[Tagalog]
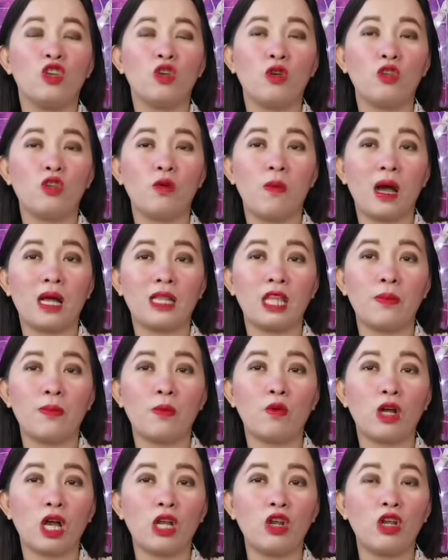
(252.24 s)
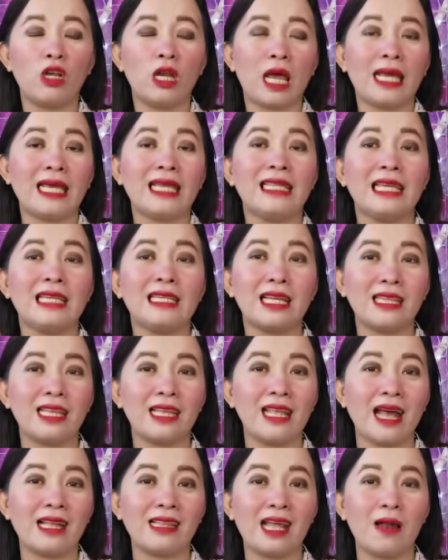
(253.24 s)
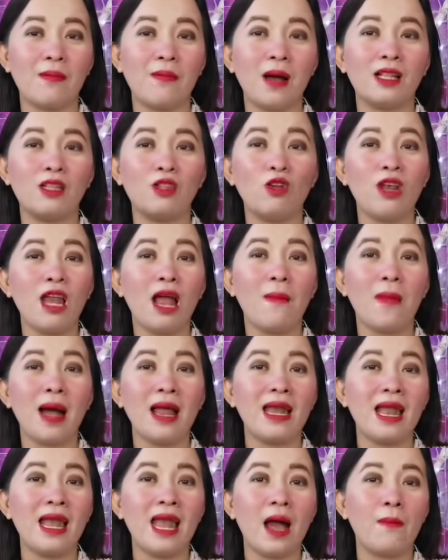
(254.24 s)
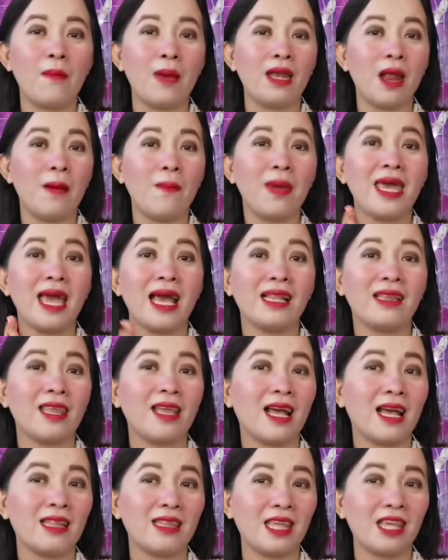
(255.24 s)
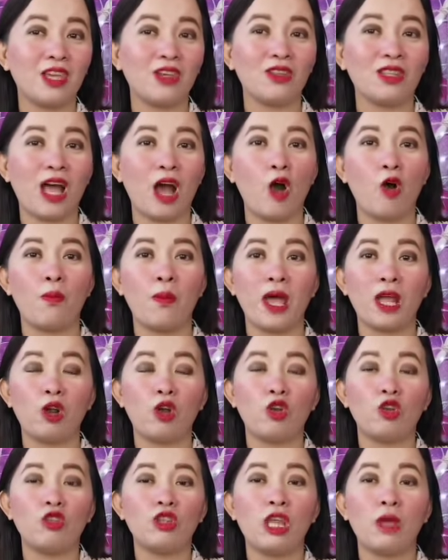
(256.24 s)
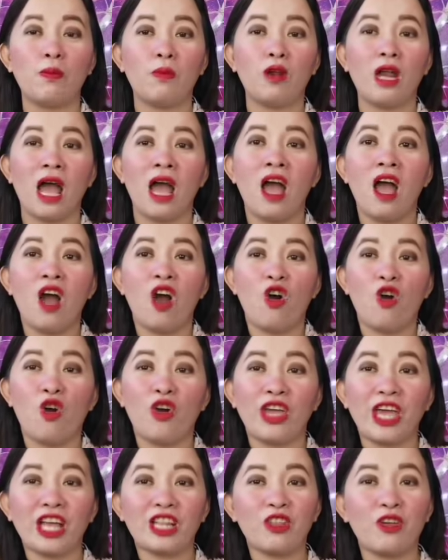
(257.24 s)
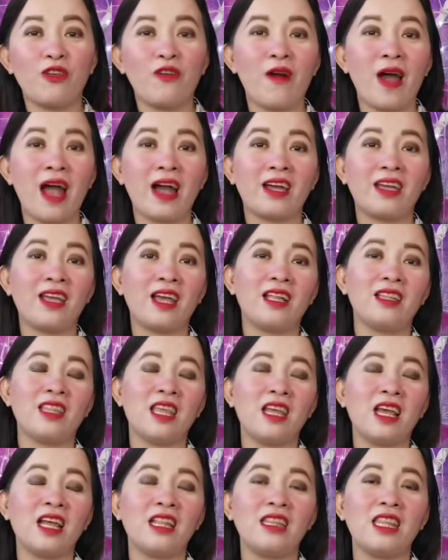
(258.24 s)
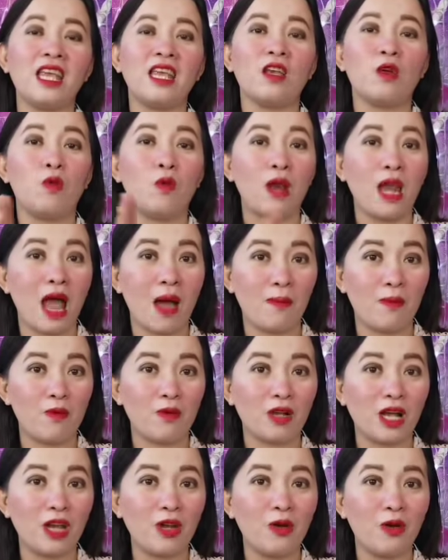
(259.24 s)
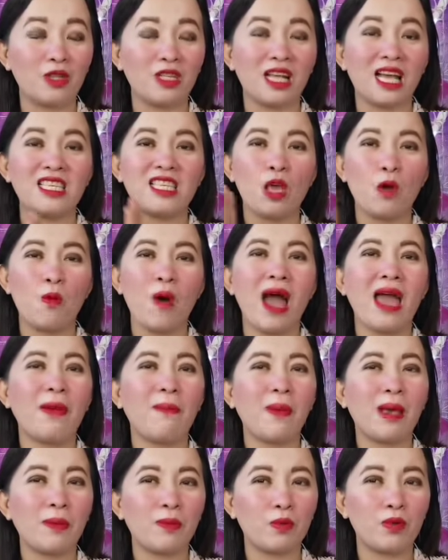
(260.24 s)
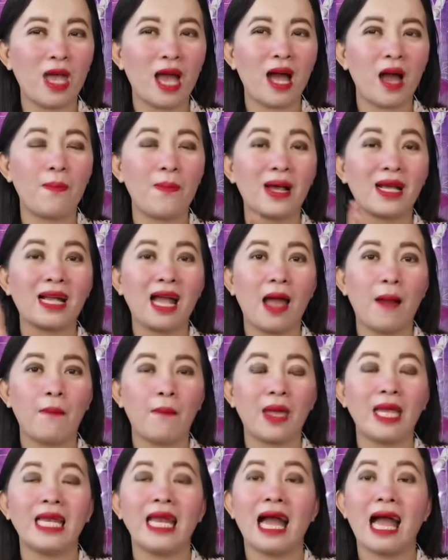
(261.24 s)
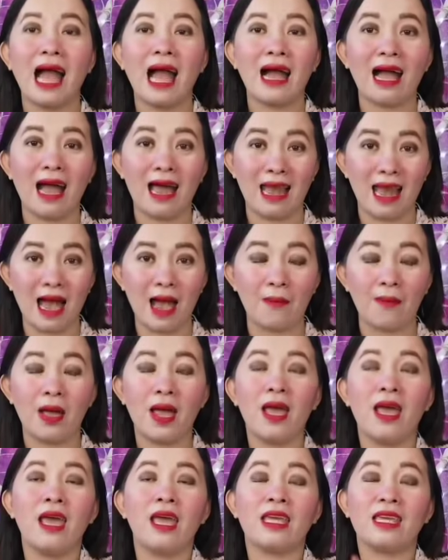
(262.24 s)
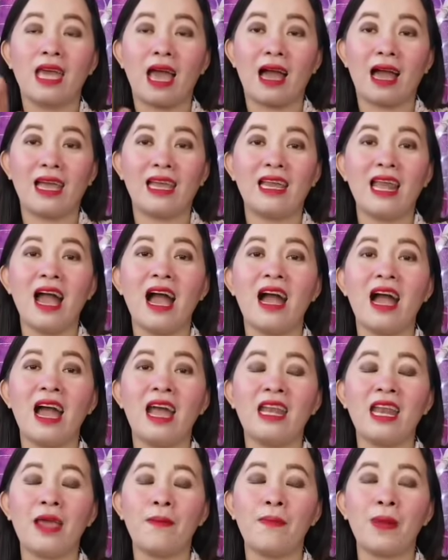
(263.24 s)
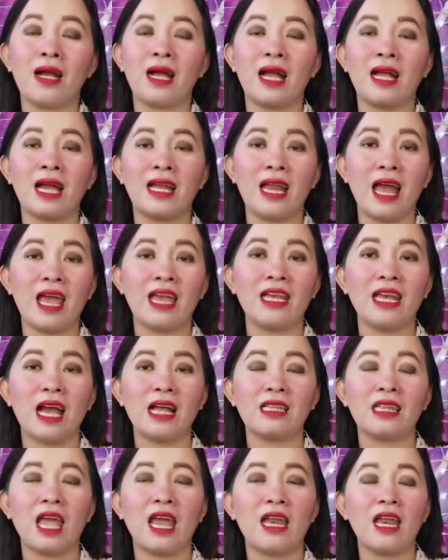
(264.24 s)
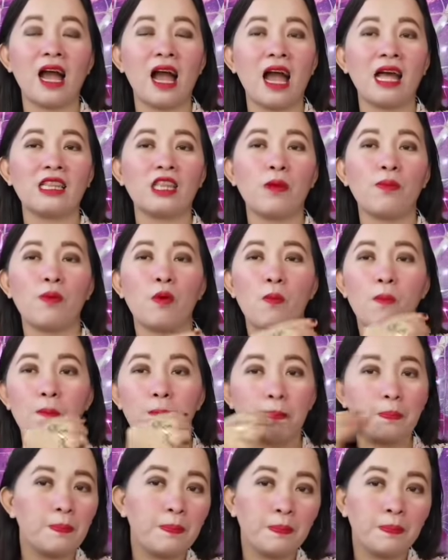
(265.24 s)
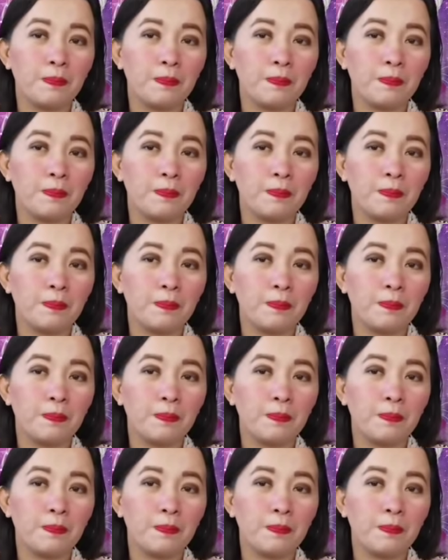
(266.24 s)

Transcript: yun yung mga tipong gano'n na hindi siya tinatalban. Doon lang malalaman na may anting-anting yung tao. Pero yung tipo na, oy, ito yung aking anting-anting, wala pong gano'n. Kasi waipik po yan kapag ka may nakakaalam. Kaya kailangan ay pagaganahin natin ang ating pong